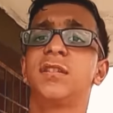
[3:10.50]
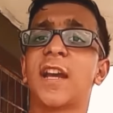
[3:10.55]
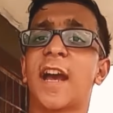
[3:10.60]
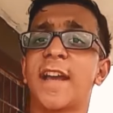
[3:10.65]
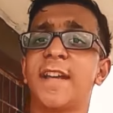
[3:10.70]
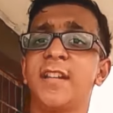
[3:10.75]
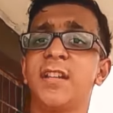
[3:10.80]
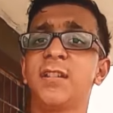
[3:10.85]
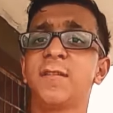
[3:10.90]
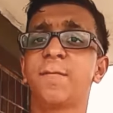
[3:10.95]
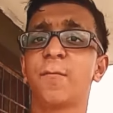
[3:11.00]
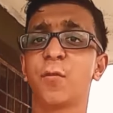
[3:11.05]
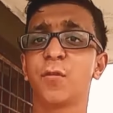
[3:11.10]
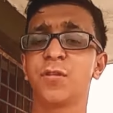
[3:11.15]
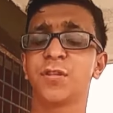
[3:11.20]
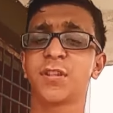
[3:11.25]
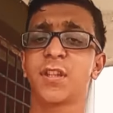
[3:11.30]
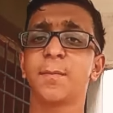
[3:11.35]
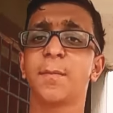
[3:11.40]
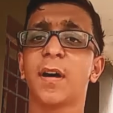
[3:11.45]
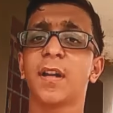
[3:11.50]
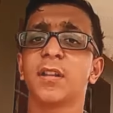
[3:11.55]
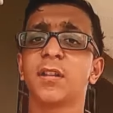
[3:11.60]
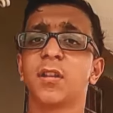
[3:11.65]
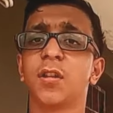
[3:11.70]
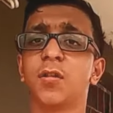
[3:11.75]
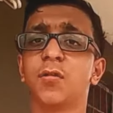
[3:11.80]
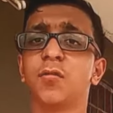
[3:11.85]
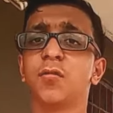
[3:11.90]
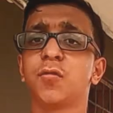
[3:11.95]
चाइनीज़ फ़ोन्स की
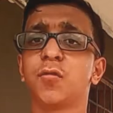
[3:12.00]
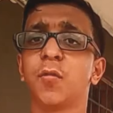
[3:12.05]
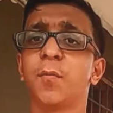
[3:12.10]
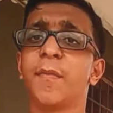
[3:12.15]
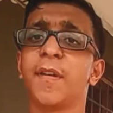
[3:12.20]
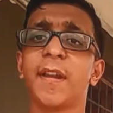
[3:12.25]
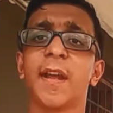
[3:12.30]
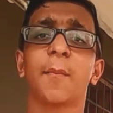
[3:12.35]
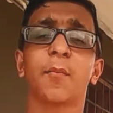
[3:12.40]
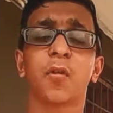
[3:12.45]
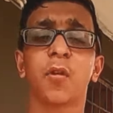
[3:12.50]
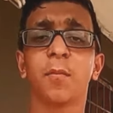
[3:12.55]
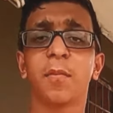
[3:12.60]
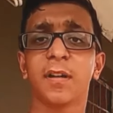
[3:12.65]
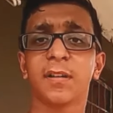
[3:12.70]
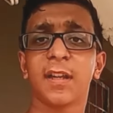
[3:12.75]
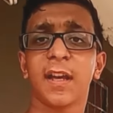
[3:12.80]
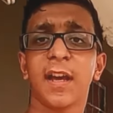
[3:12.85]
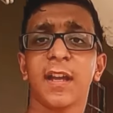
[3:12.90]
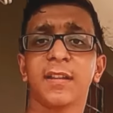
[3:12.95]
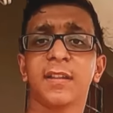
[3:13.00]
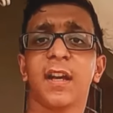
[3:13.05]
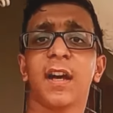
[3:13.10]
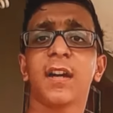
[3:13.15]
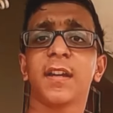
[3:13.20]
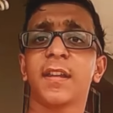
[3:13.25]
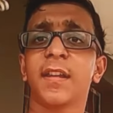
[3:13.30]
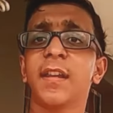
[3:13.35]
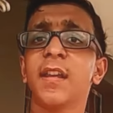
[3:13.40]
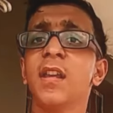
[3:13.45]
बात करूँ तो मैं आपको बताया
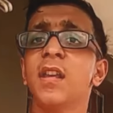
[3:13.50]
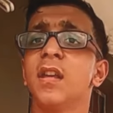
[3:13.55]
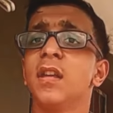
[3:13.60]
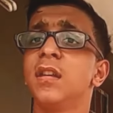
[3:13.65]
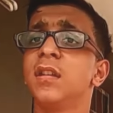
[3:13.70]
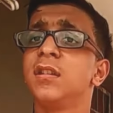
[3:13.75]
था कि